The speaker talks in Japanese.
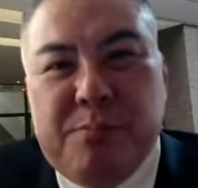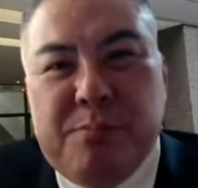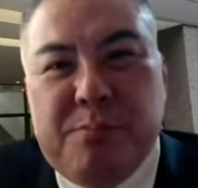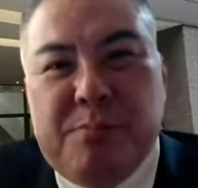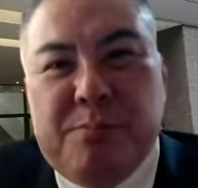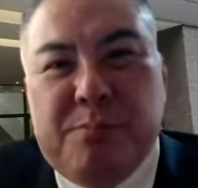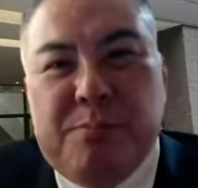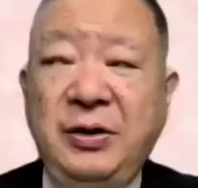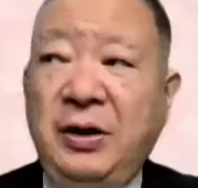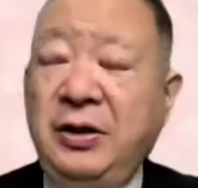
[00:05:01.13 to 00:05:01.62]
あ
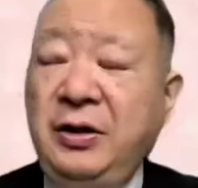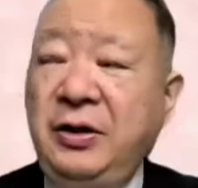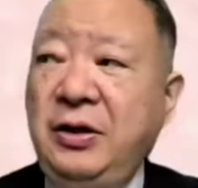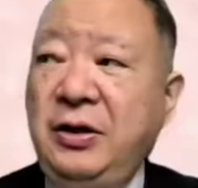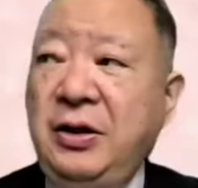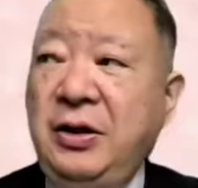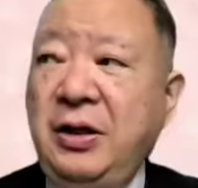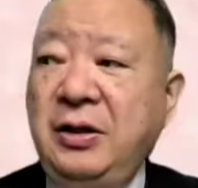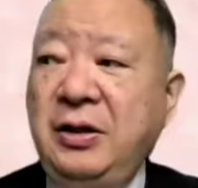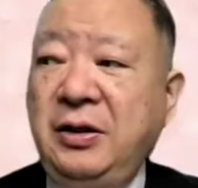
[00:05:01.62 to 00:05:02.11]
りまあれ
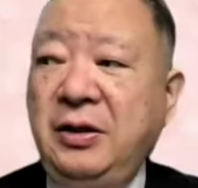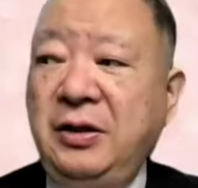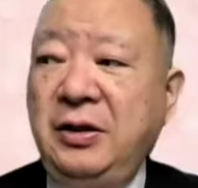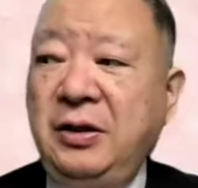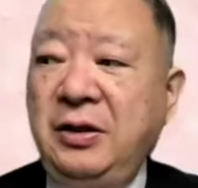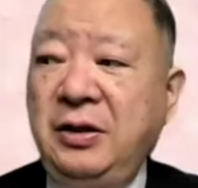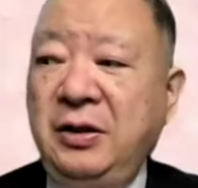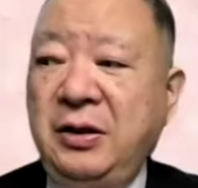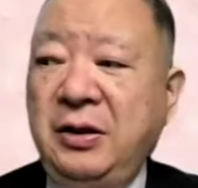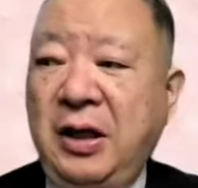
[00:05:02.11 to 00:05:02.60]

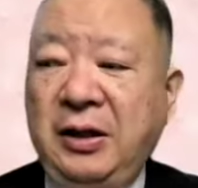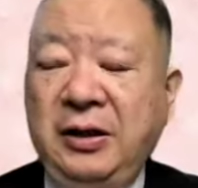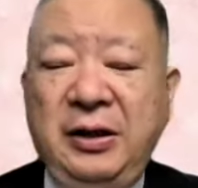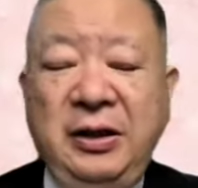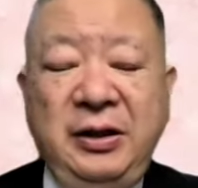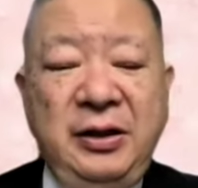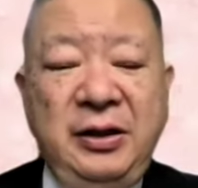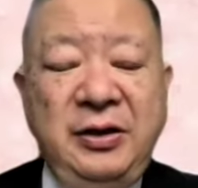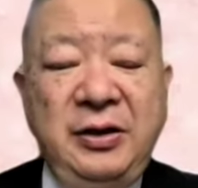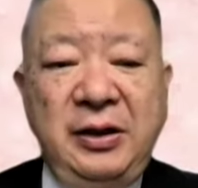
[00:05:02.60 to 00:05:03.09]
2003
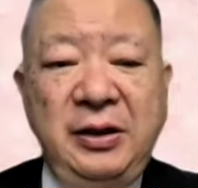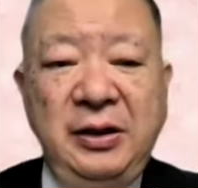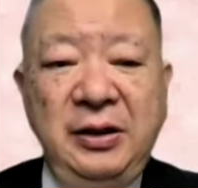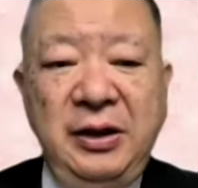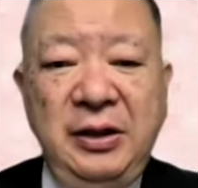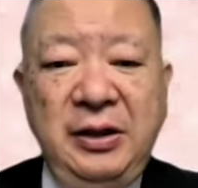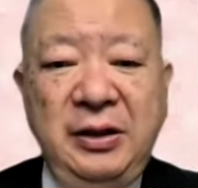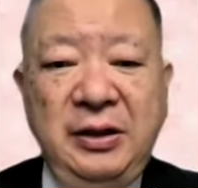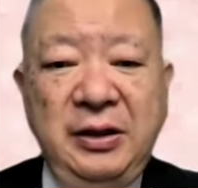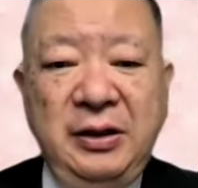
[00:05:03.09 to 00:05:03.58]
年でした
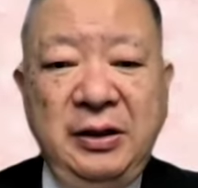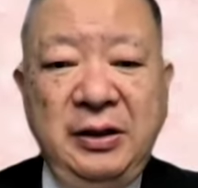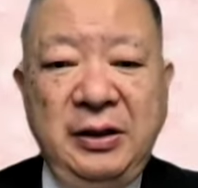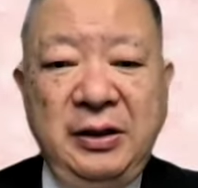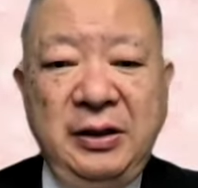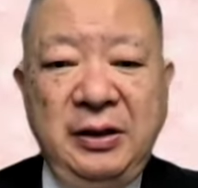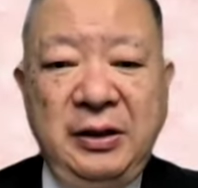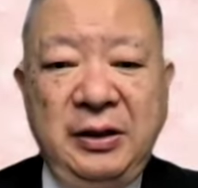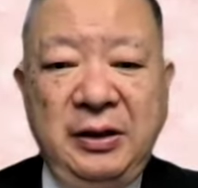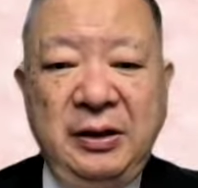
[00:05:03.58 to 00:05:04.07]
かね。
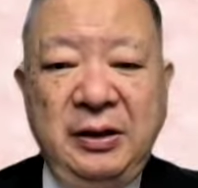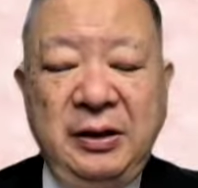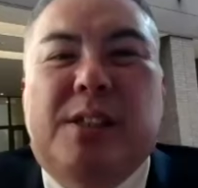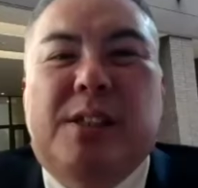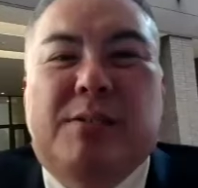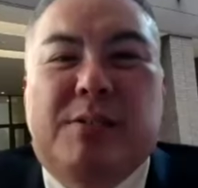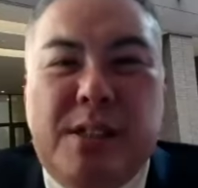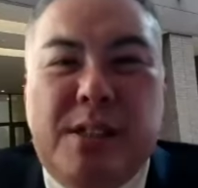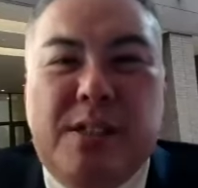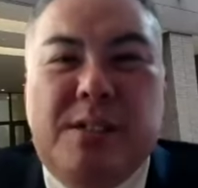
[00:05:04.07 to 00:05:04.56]
ありまし
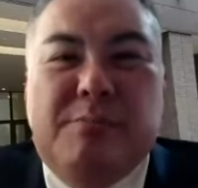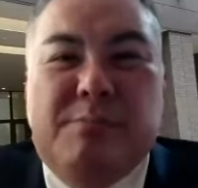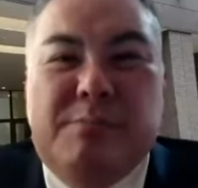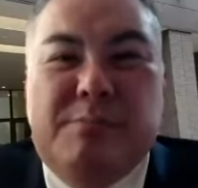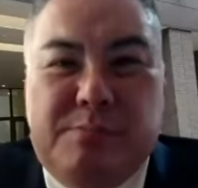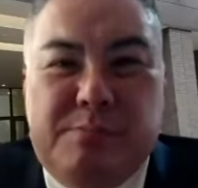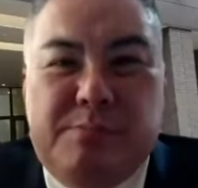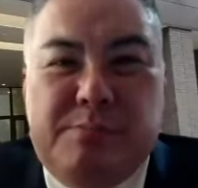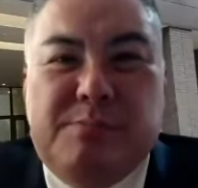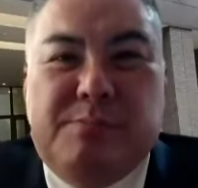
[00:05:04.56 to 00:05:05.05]
ね。
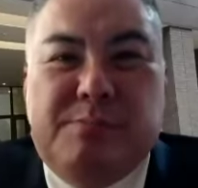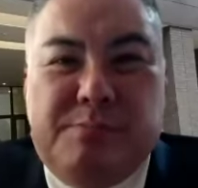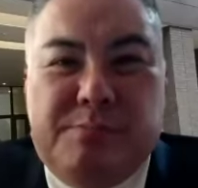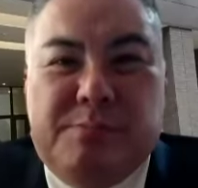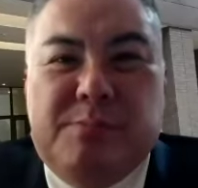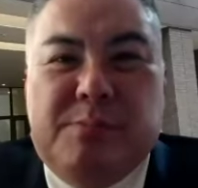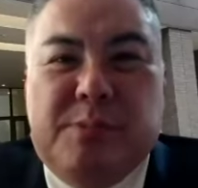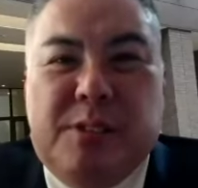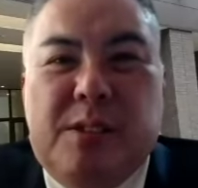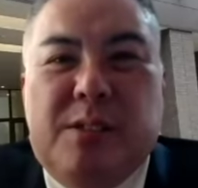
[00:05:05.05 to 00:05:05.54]
はい、
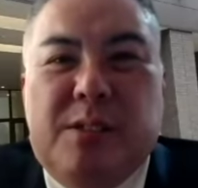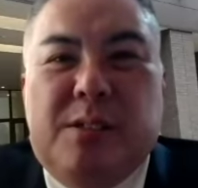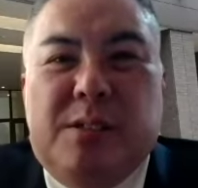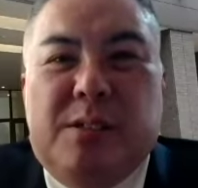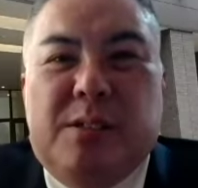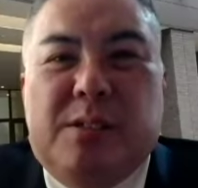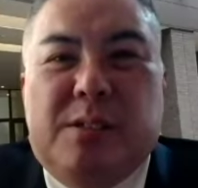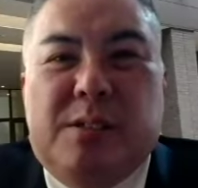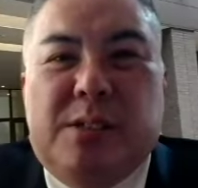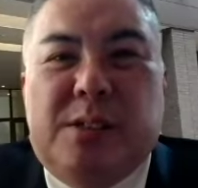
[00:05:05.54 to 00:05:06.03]
はい、
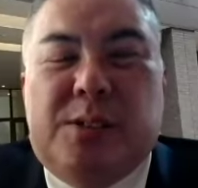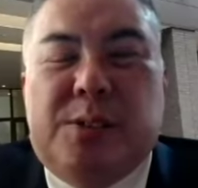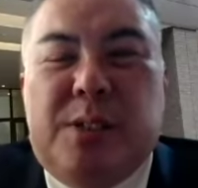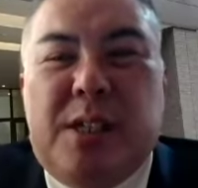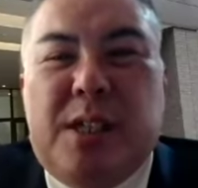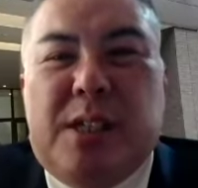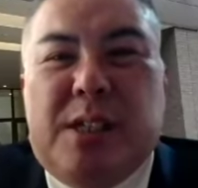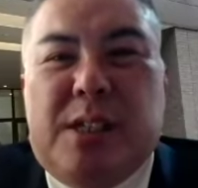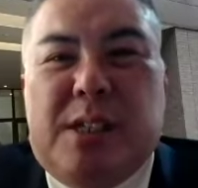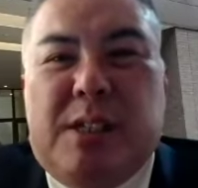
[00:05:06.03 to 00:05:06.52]
そ
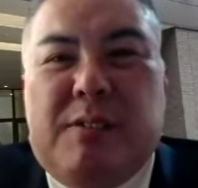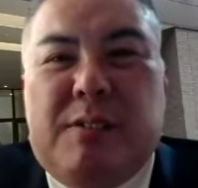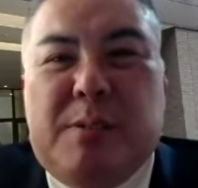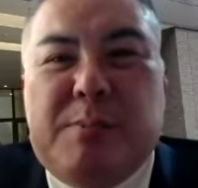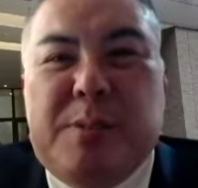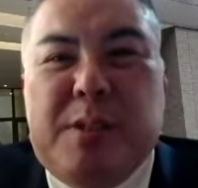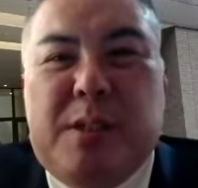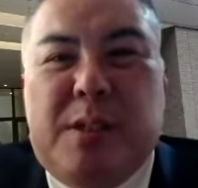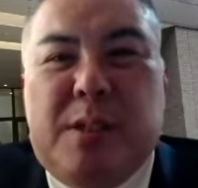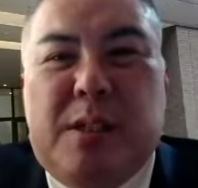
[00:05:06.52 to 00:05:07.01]
れなんか
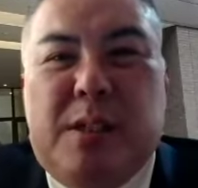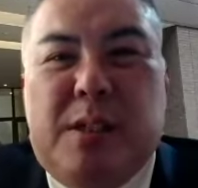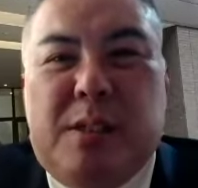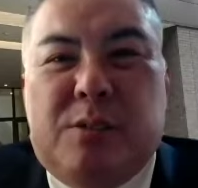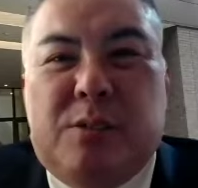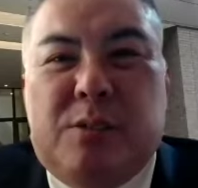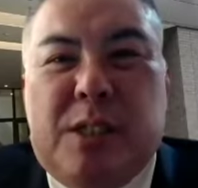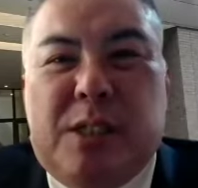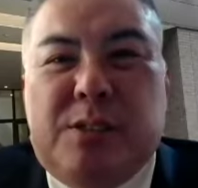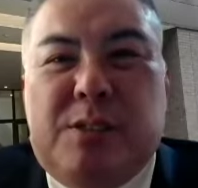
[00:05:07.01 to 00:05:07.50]
は、まあ、あ
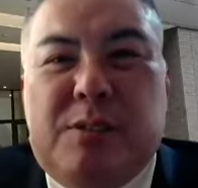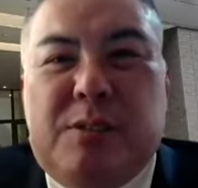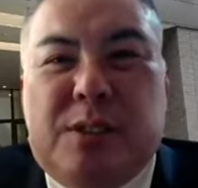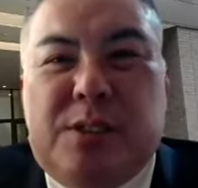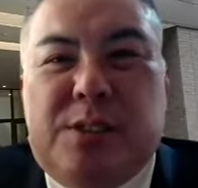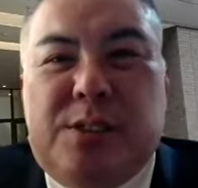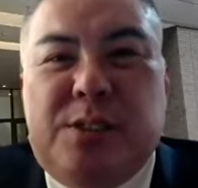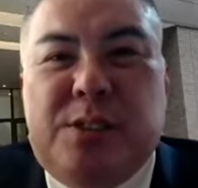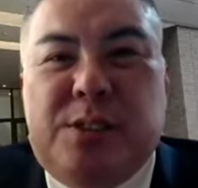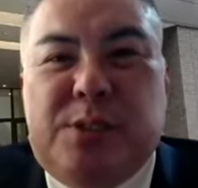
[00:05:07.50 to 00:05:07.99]
のなんていう
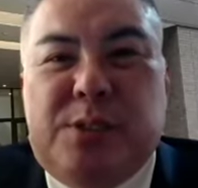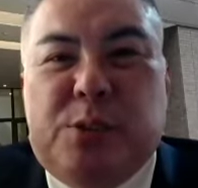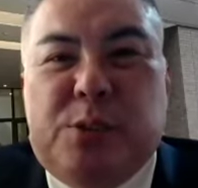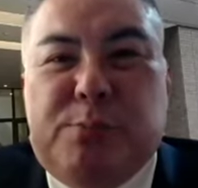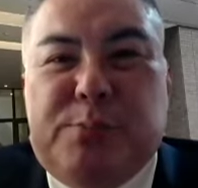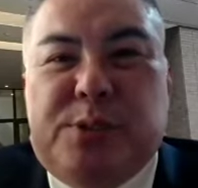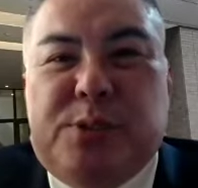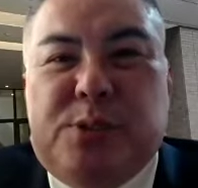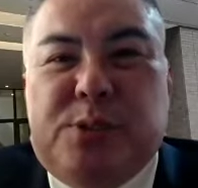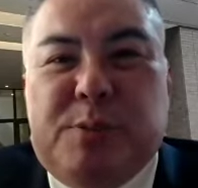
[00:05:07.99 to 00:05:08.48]
か、史実を
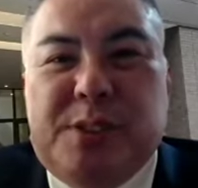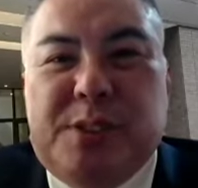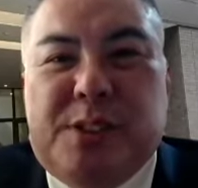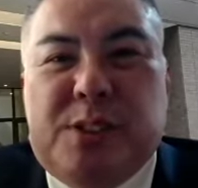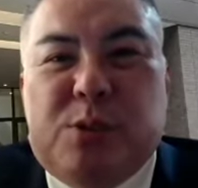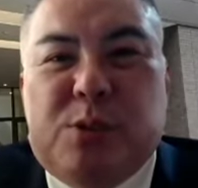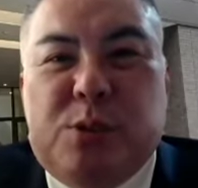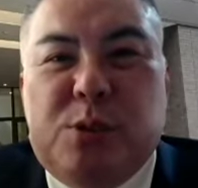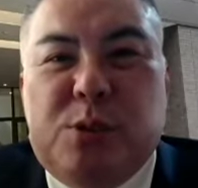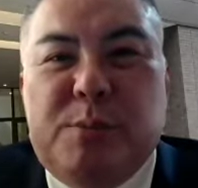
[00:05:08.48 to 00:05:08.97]
ぶっ飛ばし
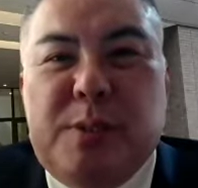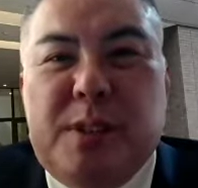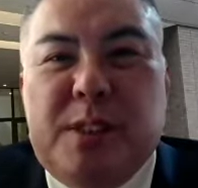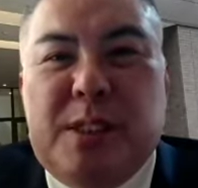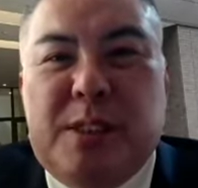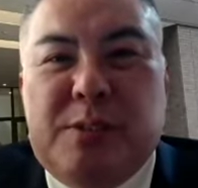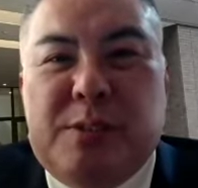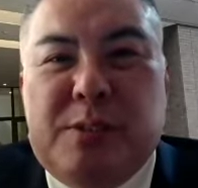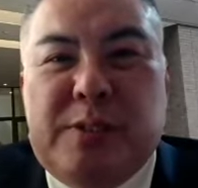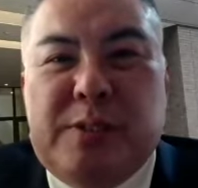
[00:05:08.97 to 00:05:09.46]
たとんでもな
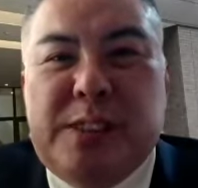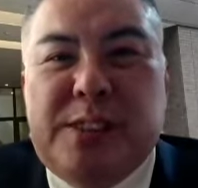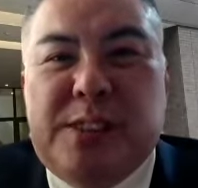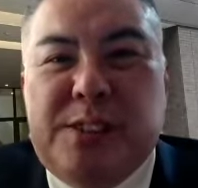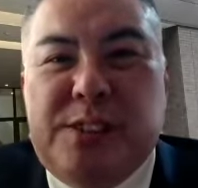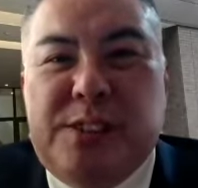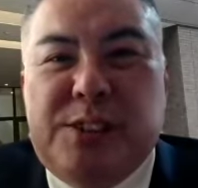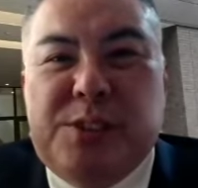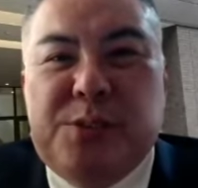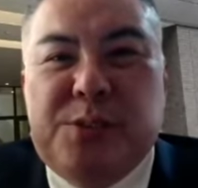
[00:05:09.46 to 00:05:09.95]
い
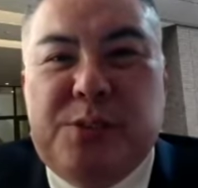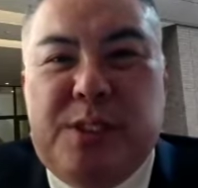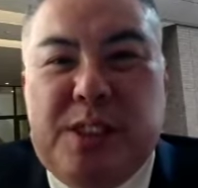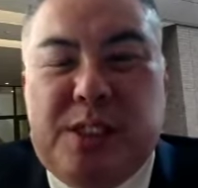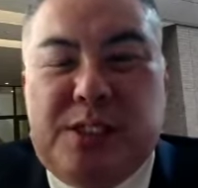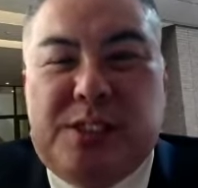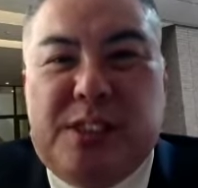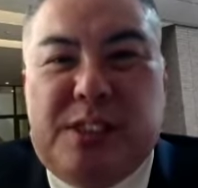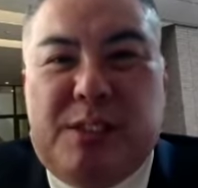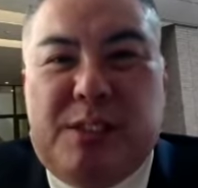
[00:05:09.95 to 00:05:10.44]
ファンタジーストーリーに
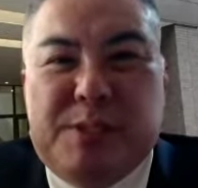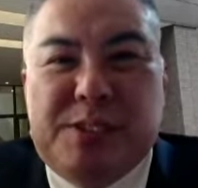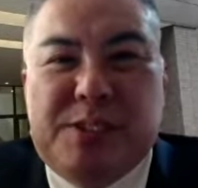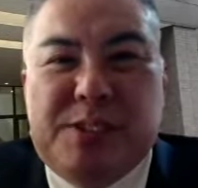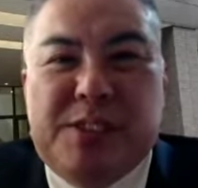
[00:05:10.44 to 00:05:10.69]
なっちゃってますか